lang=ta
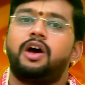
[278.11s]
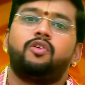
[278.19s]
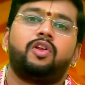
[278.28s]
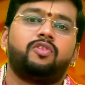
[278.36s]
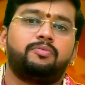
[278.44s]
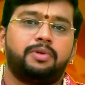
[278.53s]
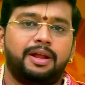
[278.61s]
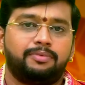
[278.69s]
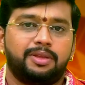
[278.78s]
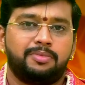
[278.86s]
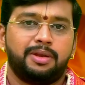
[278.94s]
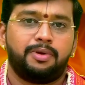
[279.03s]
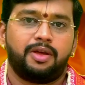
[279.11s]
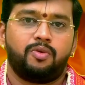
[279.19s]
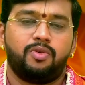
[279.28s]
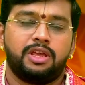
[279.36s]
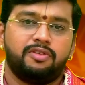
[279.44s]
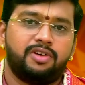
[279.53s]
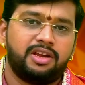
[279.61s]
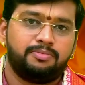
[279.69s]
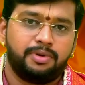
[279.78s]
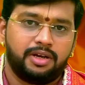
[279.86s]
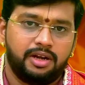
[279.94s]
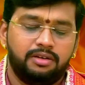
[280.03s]
கௌரவ பிராப்தம் ஏற்படக்கூடிய
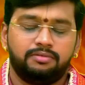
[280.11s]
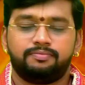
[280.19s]
வாய்ப்புகள்